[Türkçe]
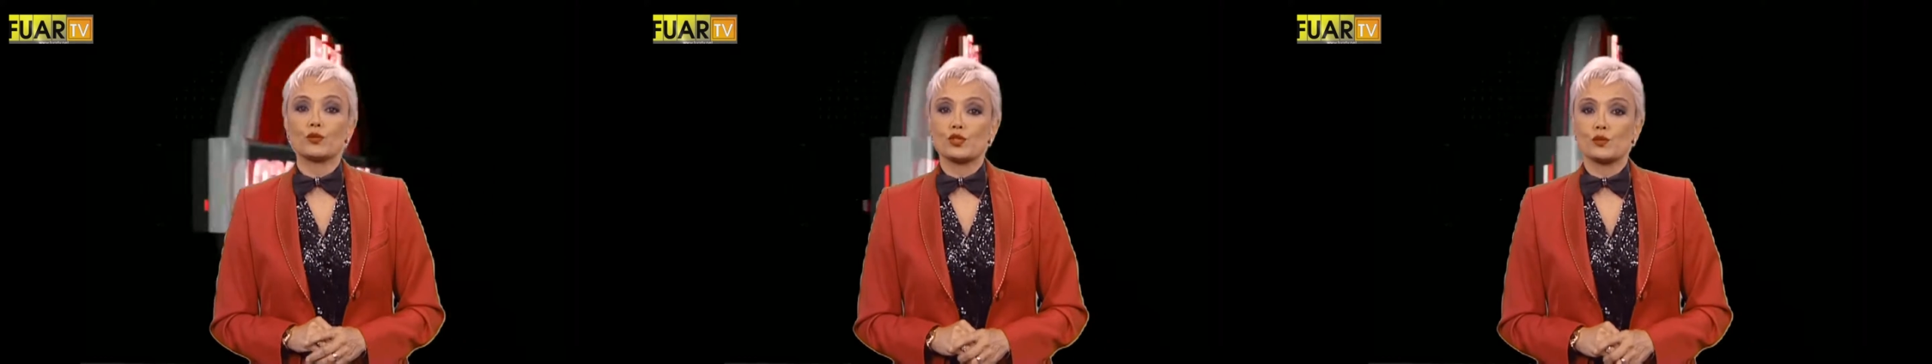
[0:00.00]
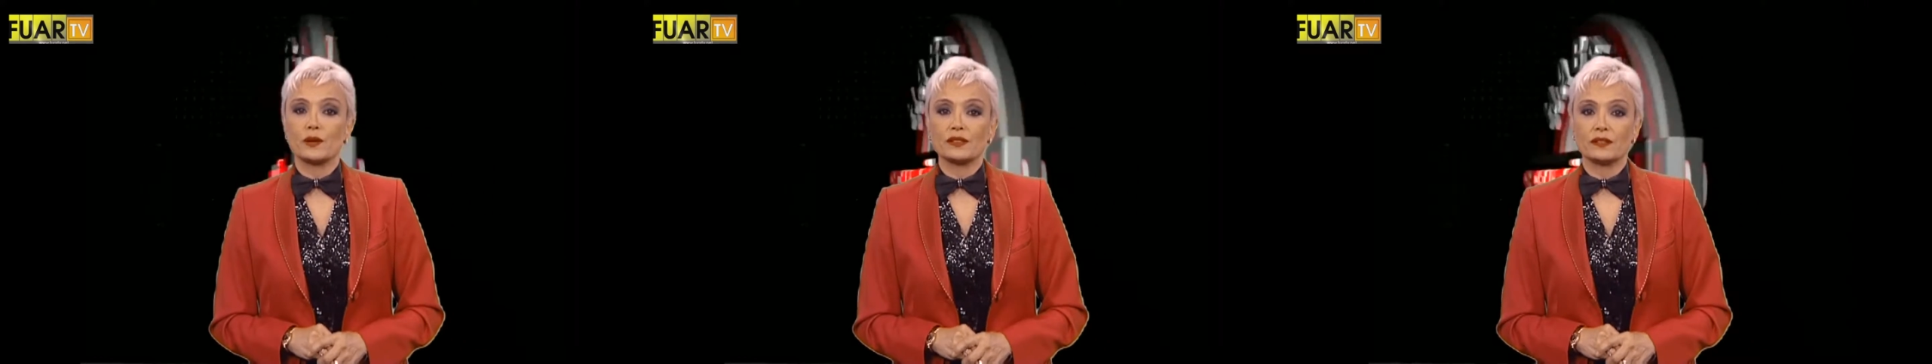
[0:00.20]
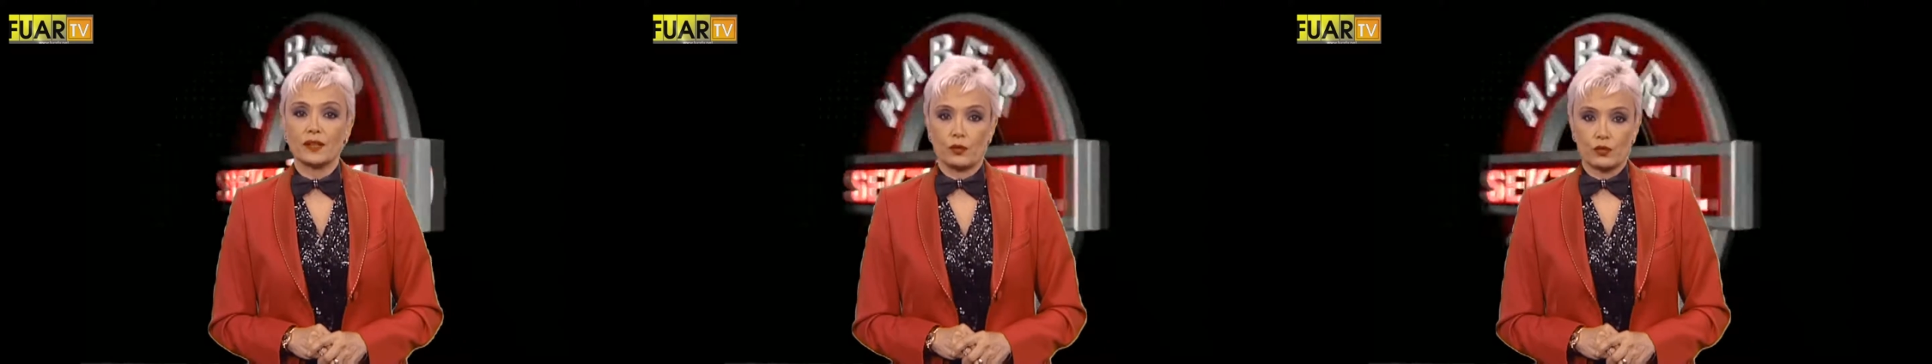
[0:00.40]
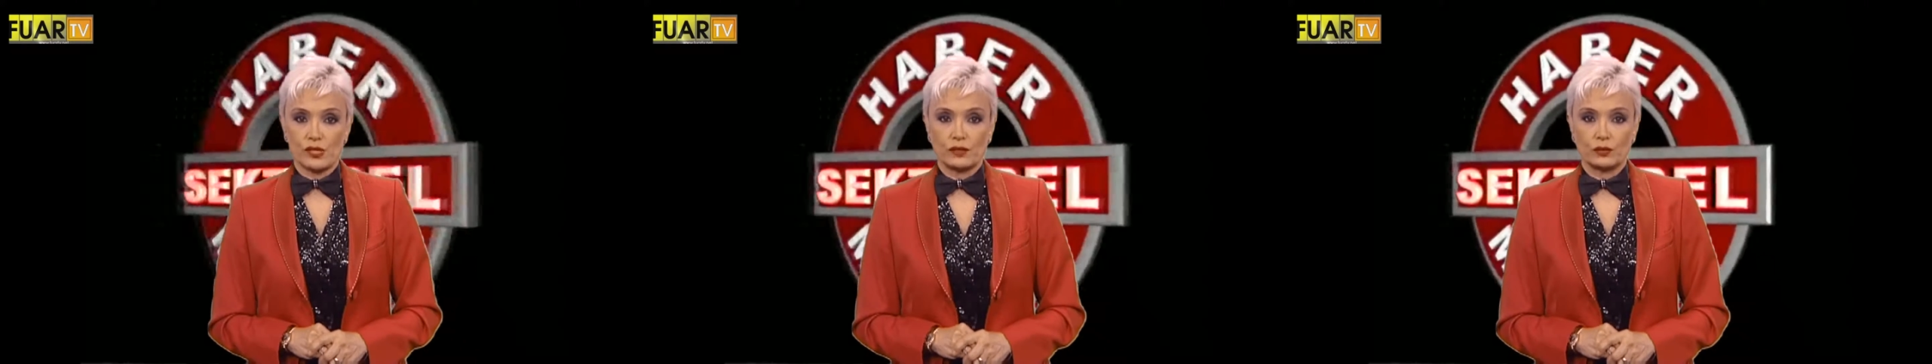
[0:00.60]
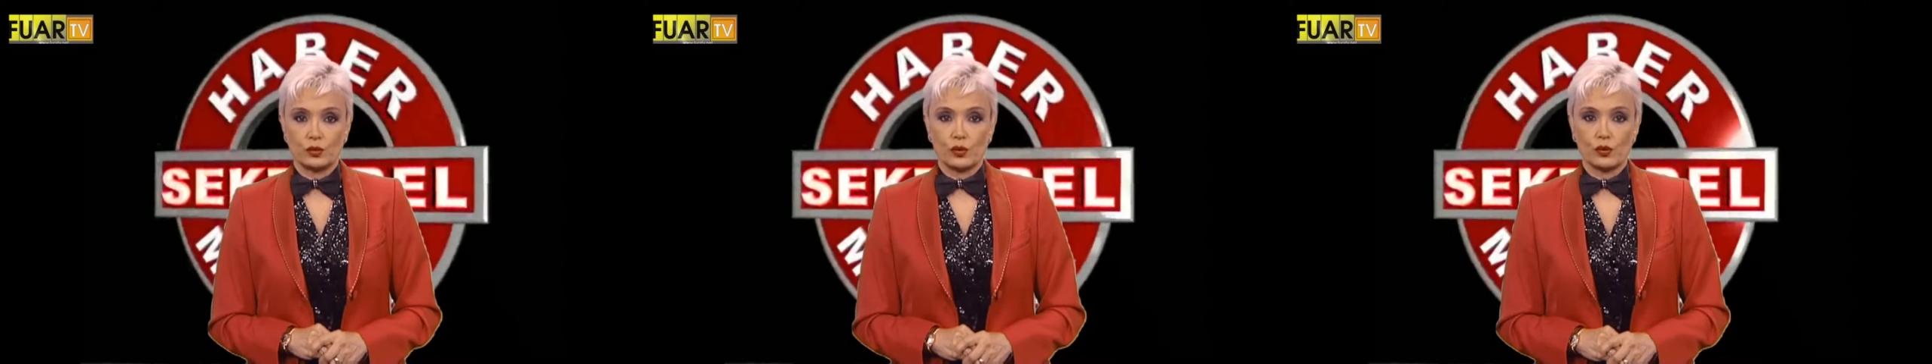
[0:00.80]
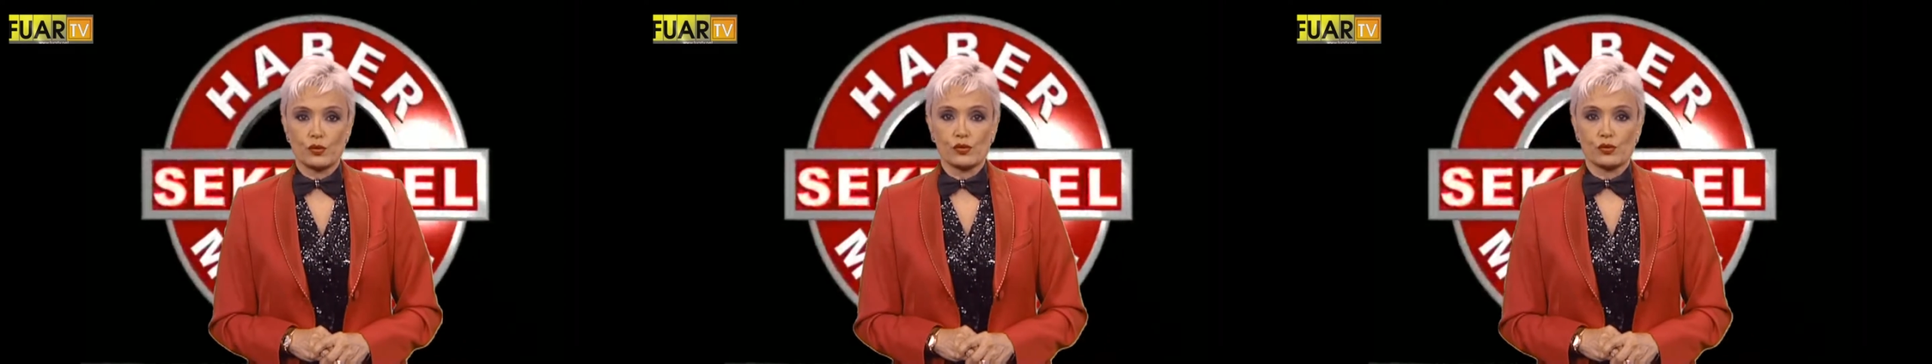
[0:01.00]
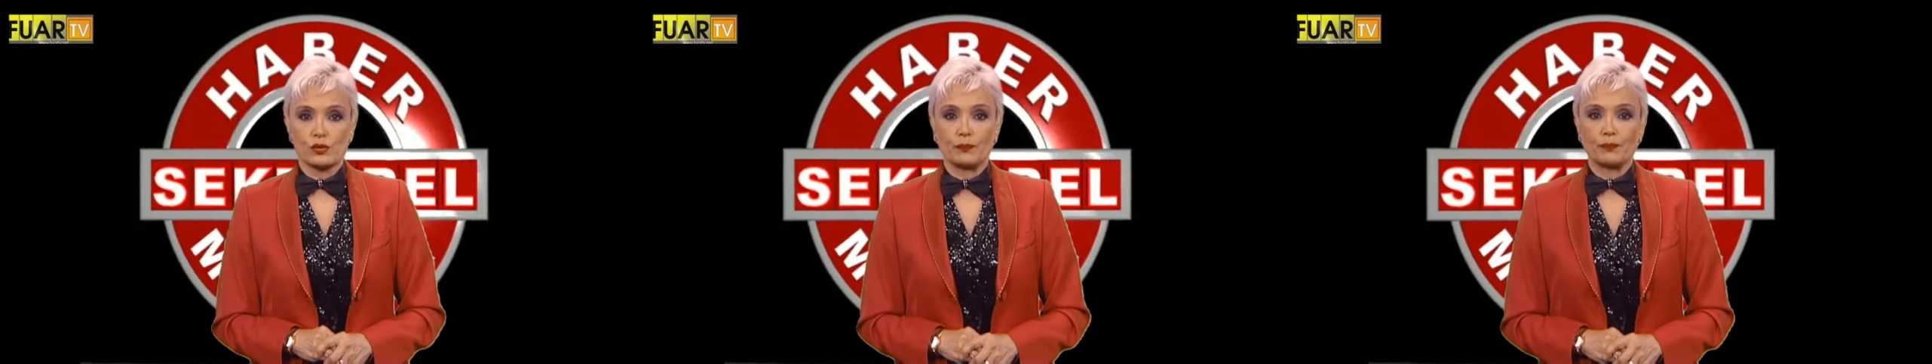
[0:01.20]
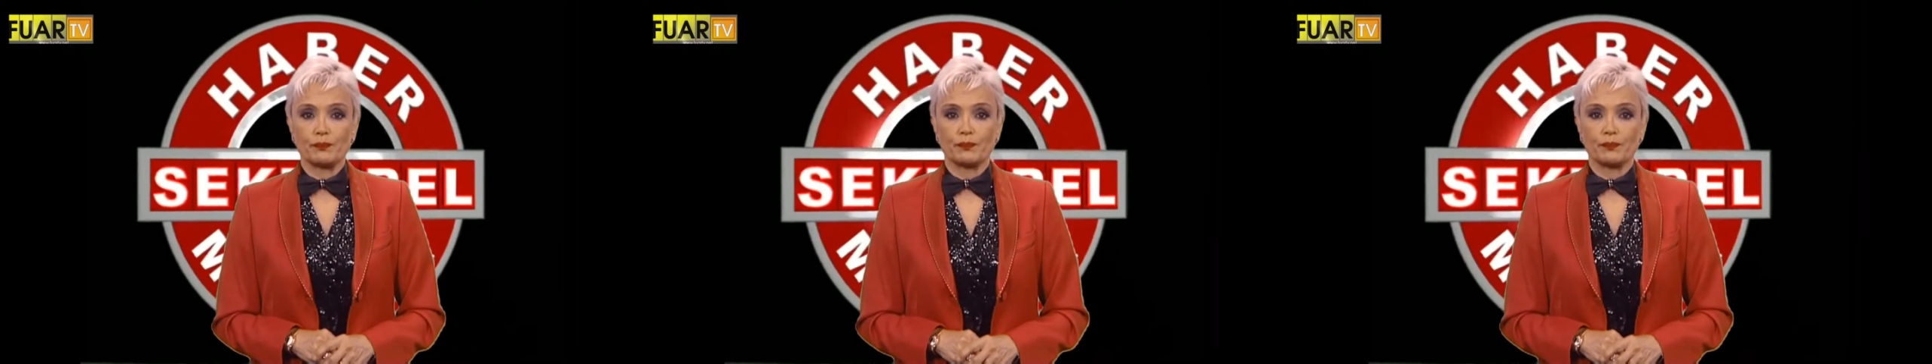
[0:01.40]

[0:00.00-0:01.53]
uzmanına uzatıyoruz.